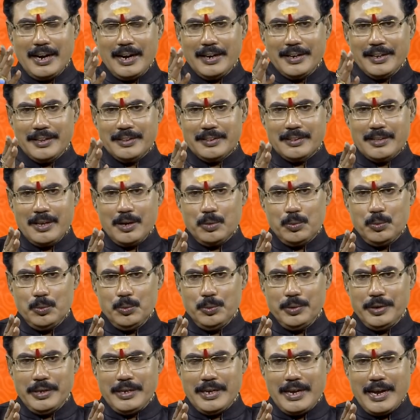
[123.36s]

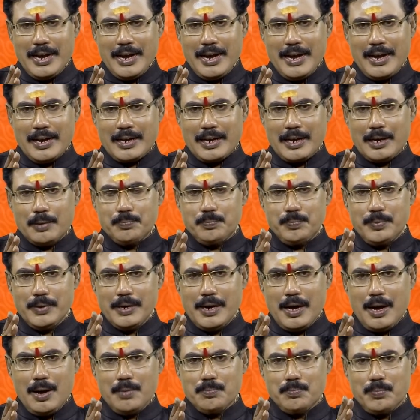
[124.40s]
நடத்தக்கூடிய
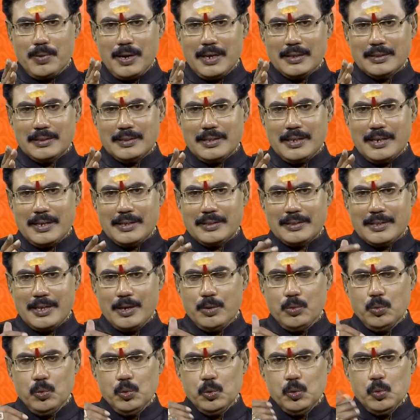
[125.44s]
கற்பனா
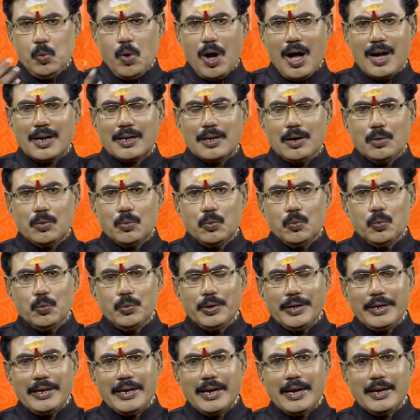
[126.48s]
பாத்திரத்தை
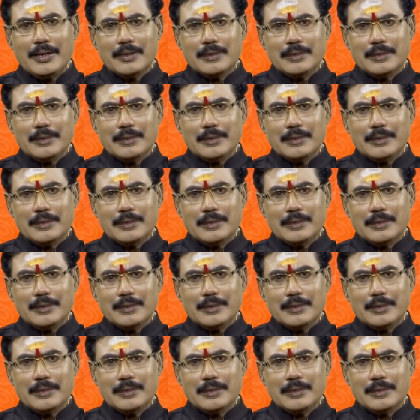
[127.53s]
உருவாக்கக்கூடிய